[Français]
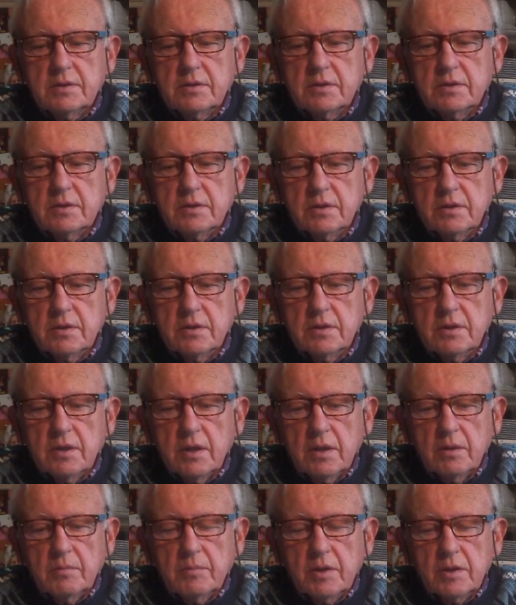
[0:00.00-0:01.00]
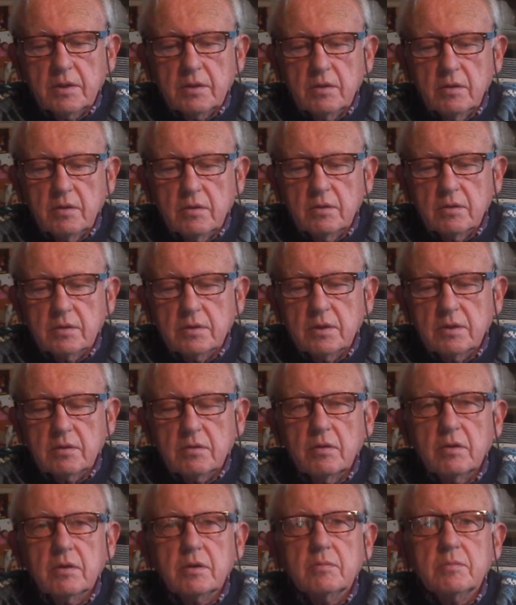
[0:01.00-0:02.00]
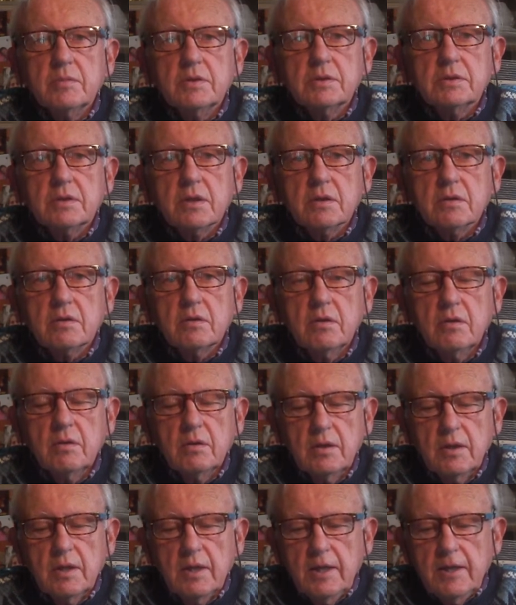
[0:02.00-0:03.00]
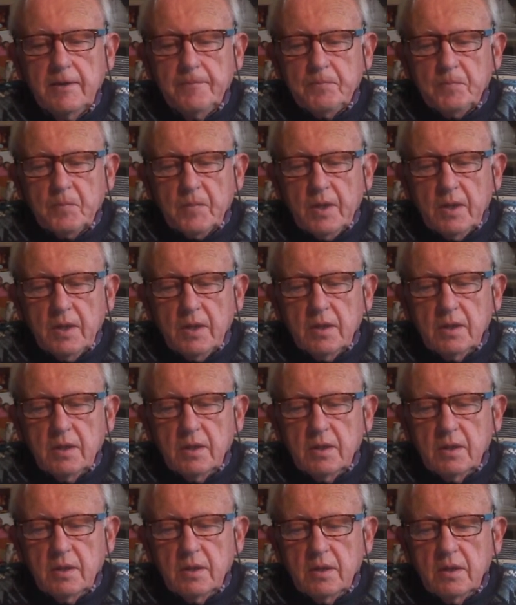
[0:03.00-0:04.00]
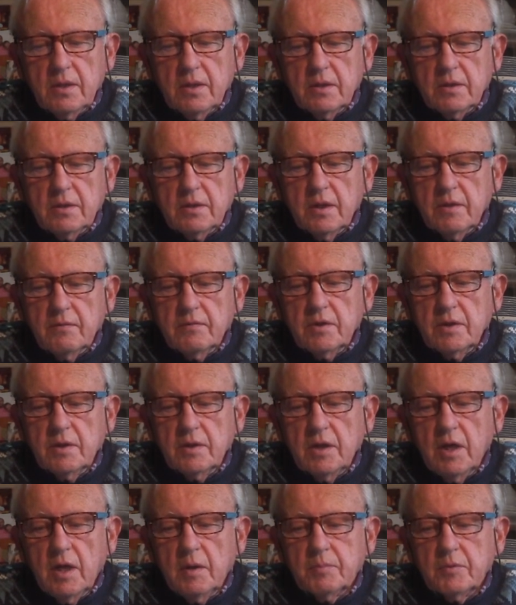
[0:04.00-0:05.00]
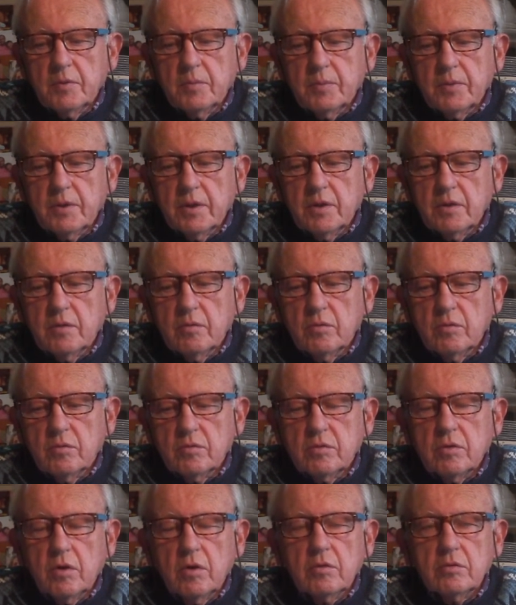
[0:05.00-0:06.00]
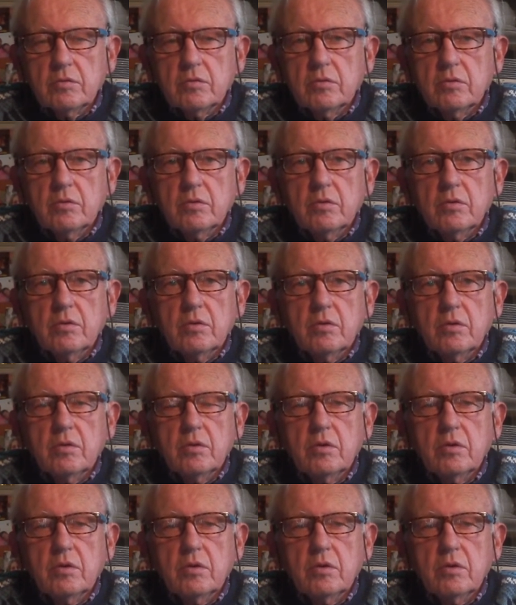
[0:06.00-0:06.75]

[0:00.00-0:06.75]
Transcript: c'était il y a maintenant 4 ans et demi, 5 ans, il y avait à peu près autant de,